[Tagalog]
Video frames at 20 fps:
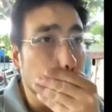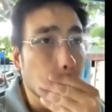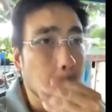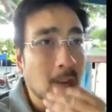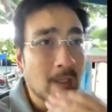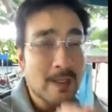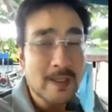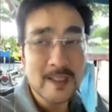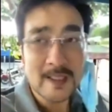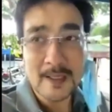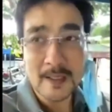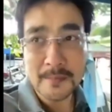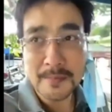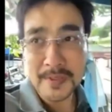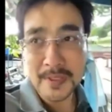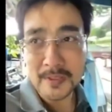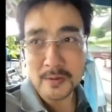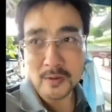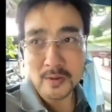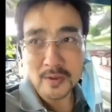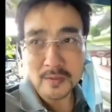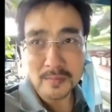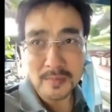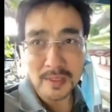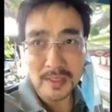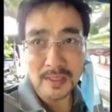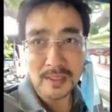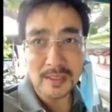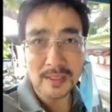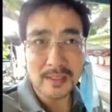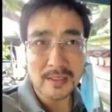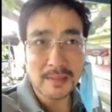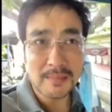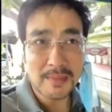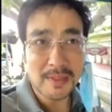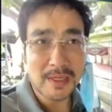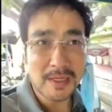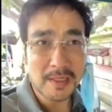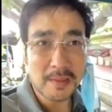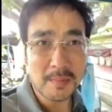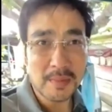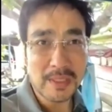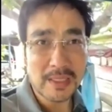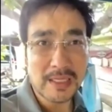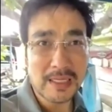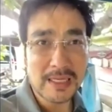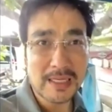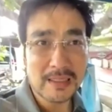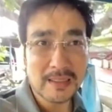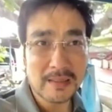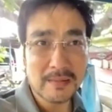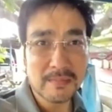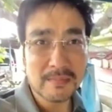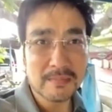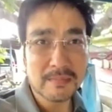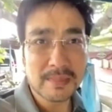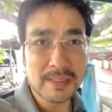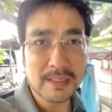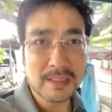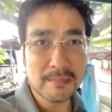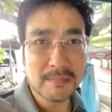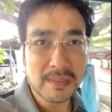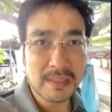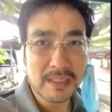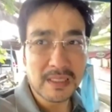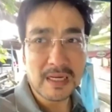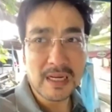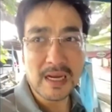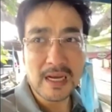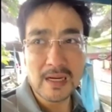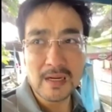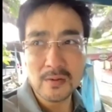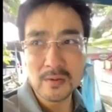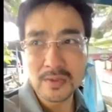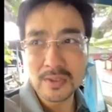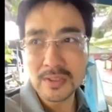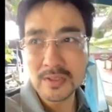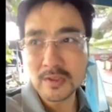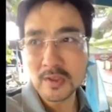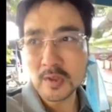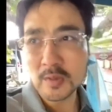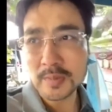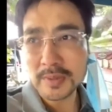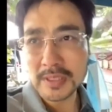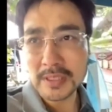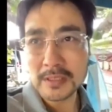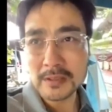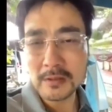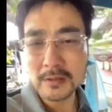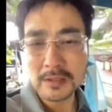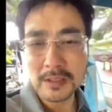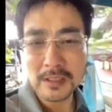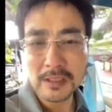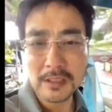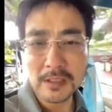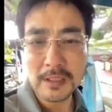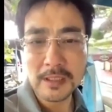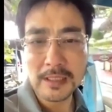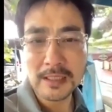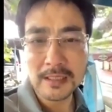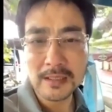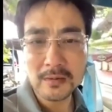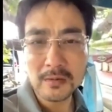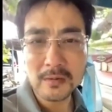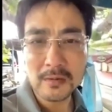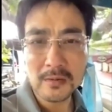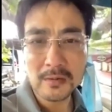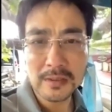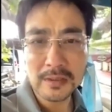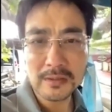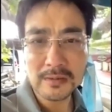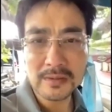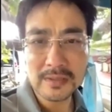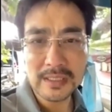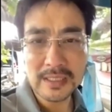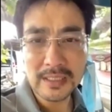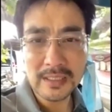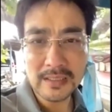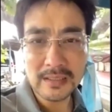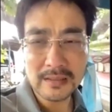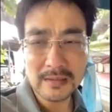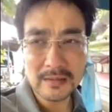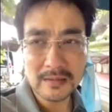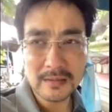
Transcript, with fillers: Dahil karamihan doon sa mga ibang kaibigan natin, pag may dinalo sila sa hospital, doon nila na kukuha yung sakit.